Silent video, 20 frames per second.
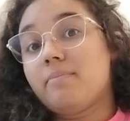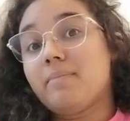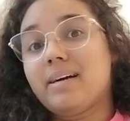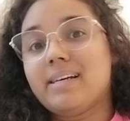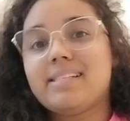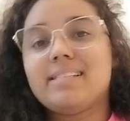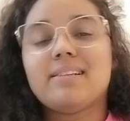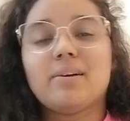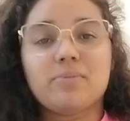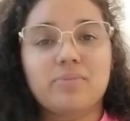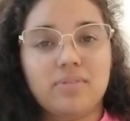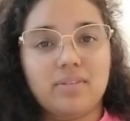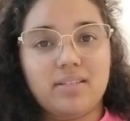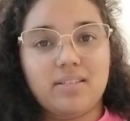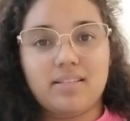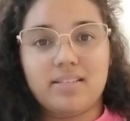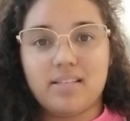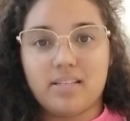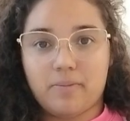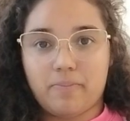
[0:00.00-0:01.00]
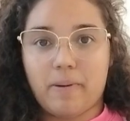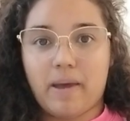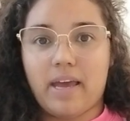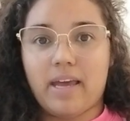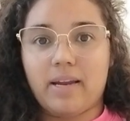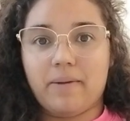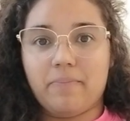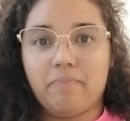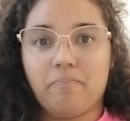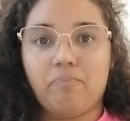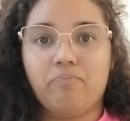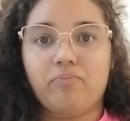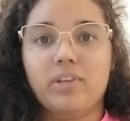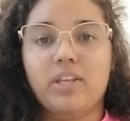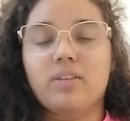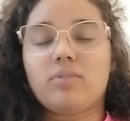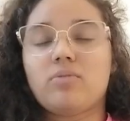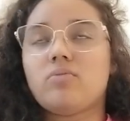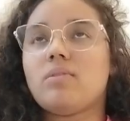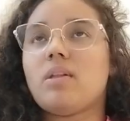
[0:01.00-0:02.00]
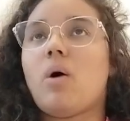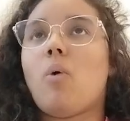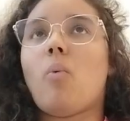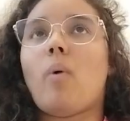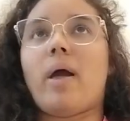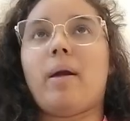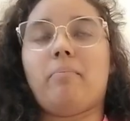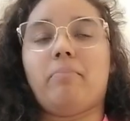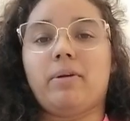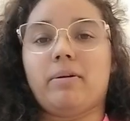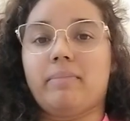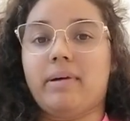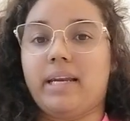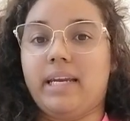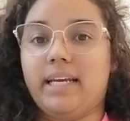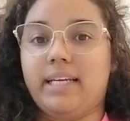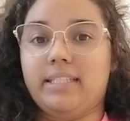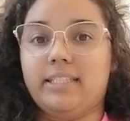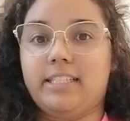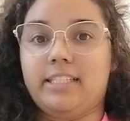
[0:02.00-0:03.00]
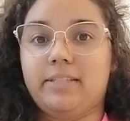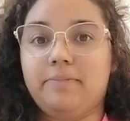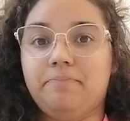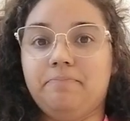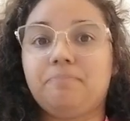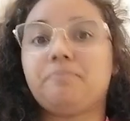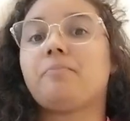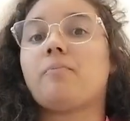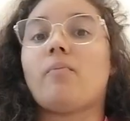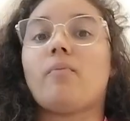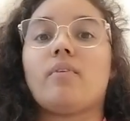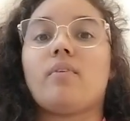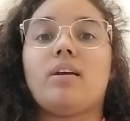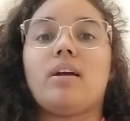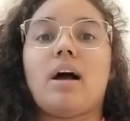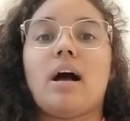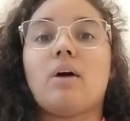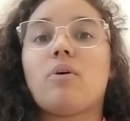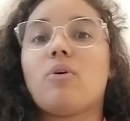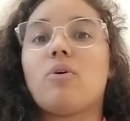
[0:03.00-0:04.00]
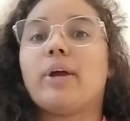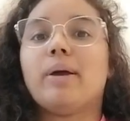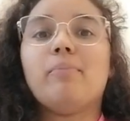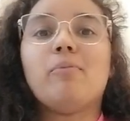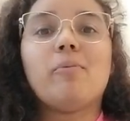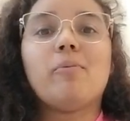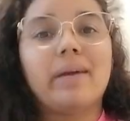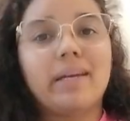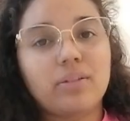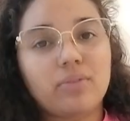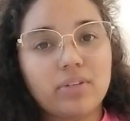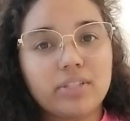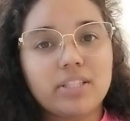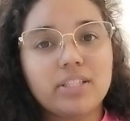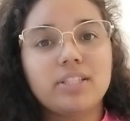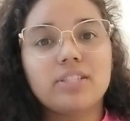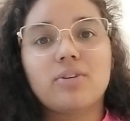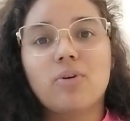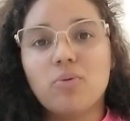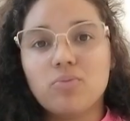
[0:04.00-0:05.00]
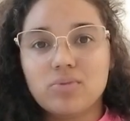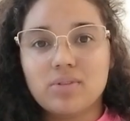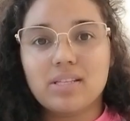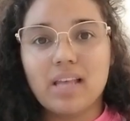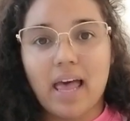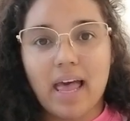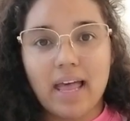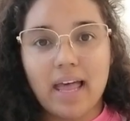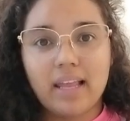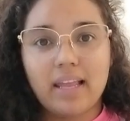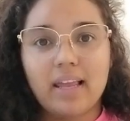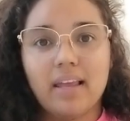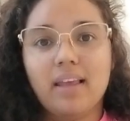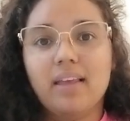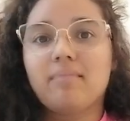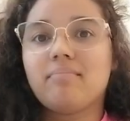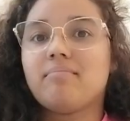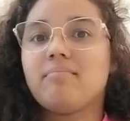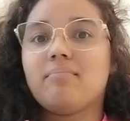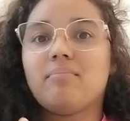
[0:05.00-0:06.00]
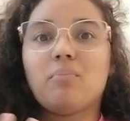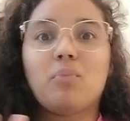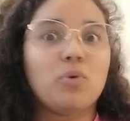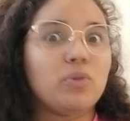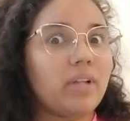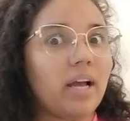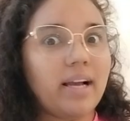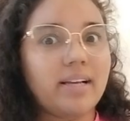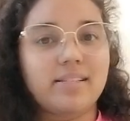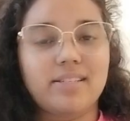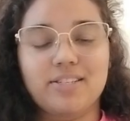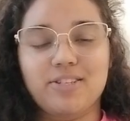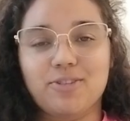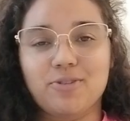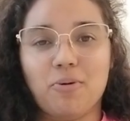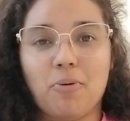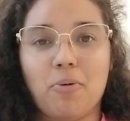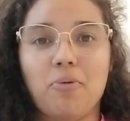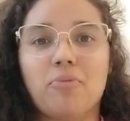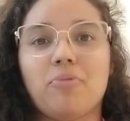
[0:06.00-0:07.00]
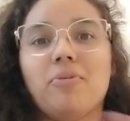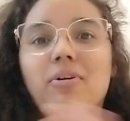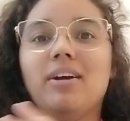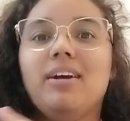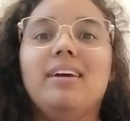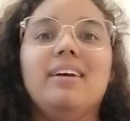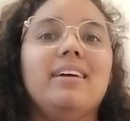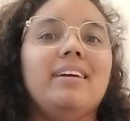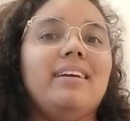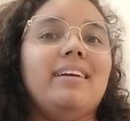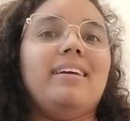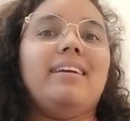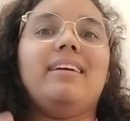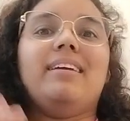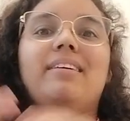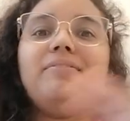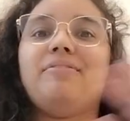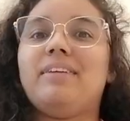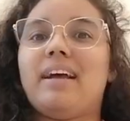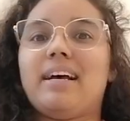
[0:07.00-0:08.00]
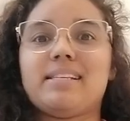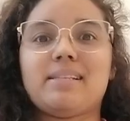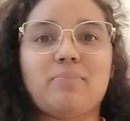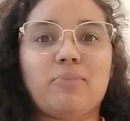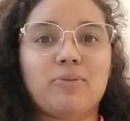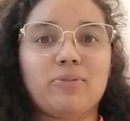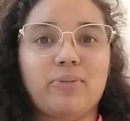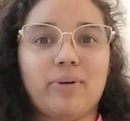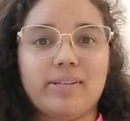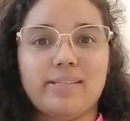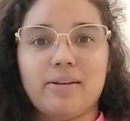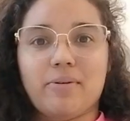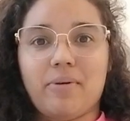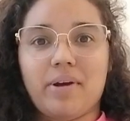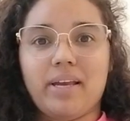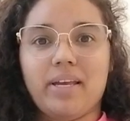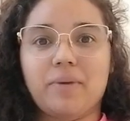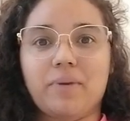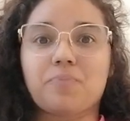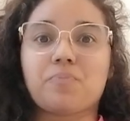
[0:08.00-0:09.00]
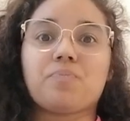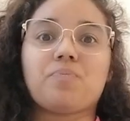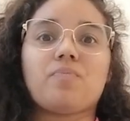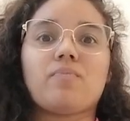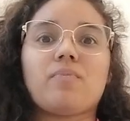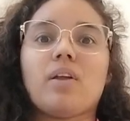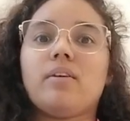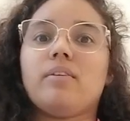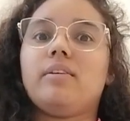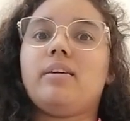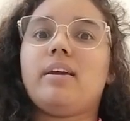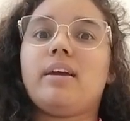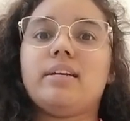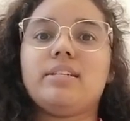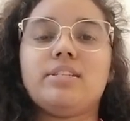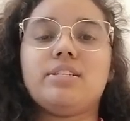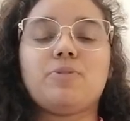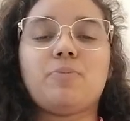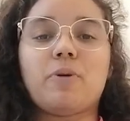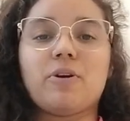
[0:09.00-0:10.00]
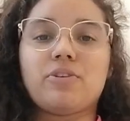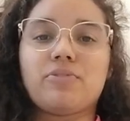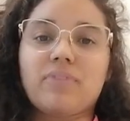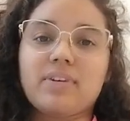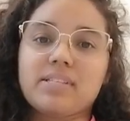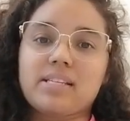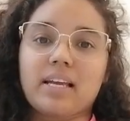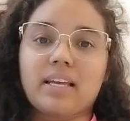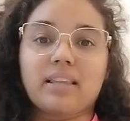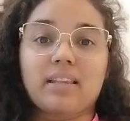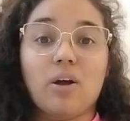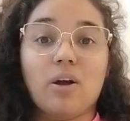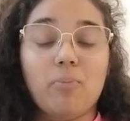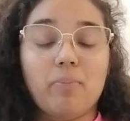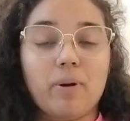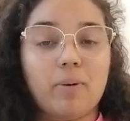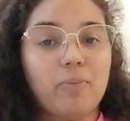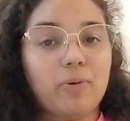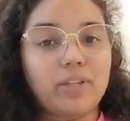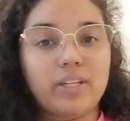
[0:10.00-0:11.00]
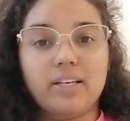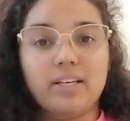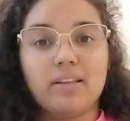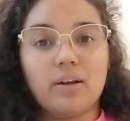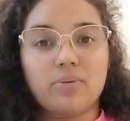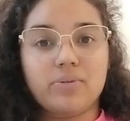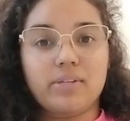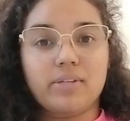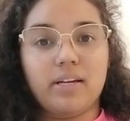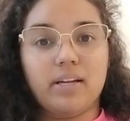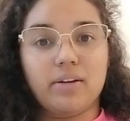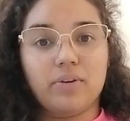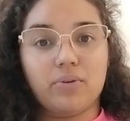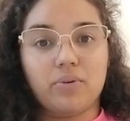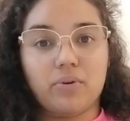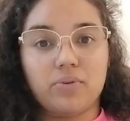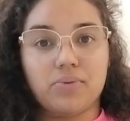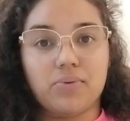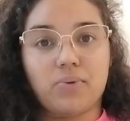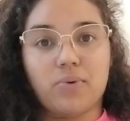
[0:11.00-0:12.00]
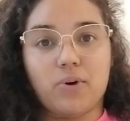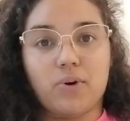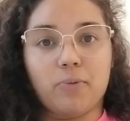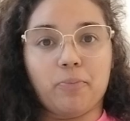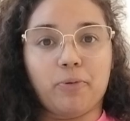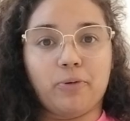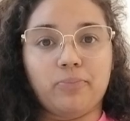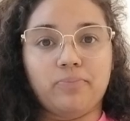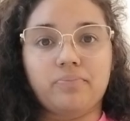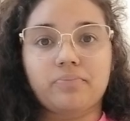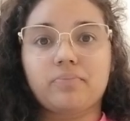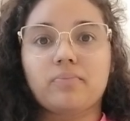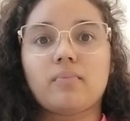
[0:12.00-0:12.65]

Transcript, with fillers: Mas não se desespere, isso não é permanente. A qualquer momento a gente consegue mudar esse jogo e virar essa pontuação aí. O que, que a gente pode fazer então para poder estar tá auxiliando o nosso corpo?